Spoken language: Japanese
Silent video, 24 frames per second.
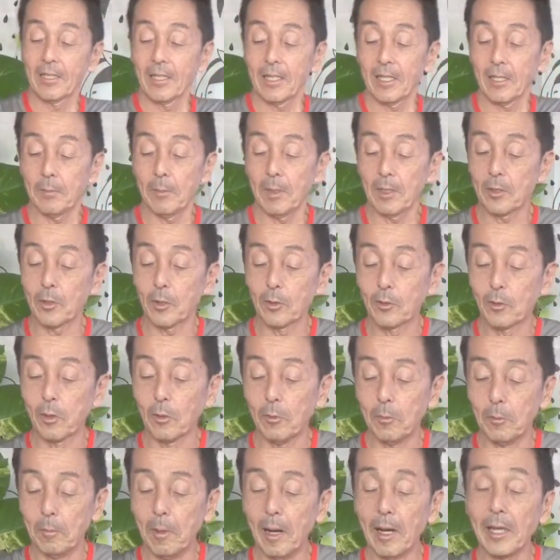今ちょっと
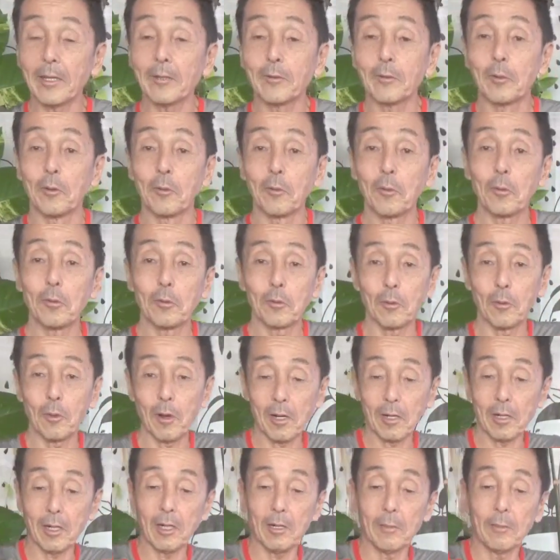マイクのコードが
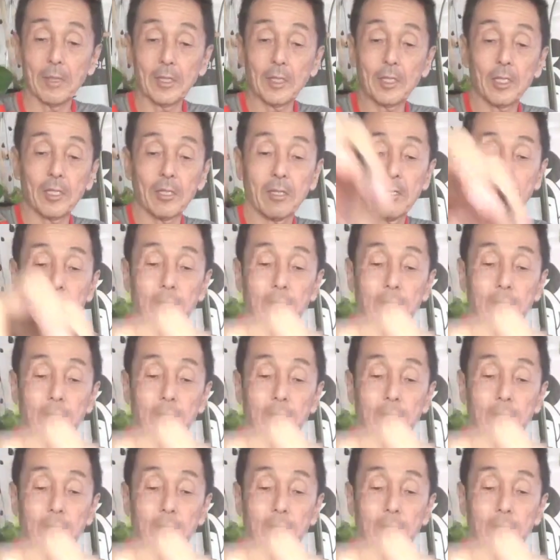絡まっちゃっ